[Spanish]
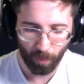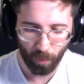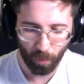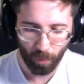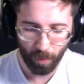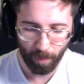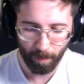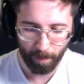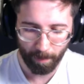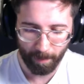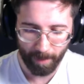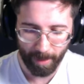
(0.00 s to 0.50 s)

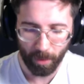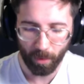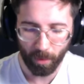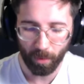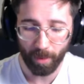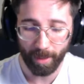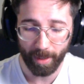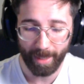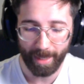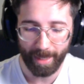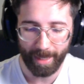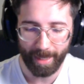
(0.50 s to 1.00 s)
un
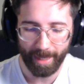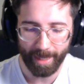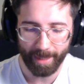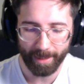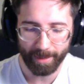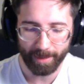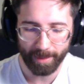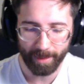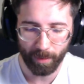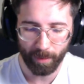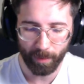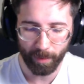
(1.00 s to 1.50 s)
mago
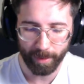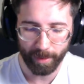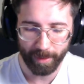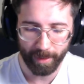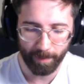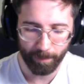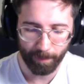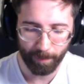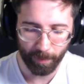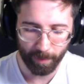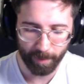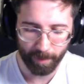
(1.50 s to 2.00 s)
eléctrico
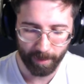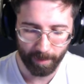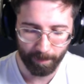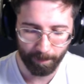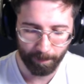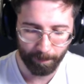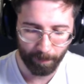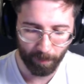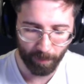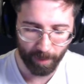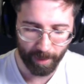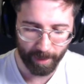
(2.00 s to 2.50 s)
100%
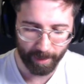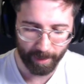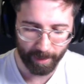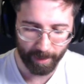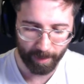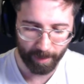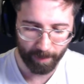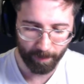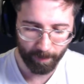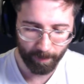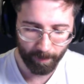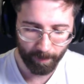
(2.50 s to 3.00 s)
por
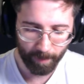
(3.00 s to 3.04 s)
aquí.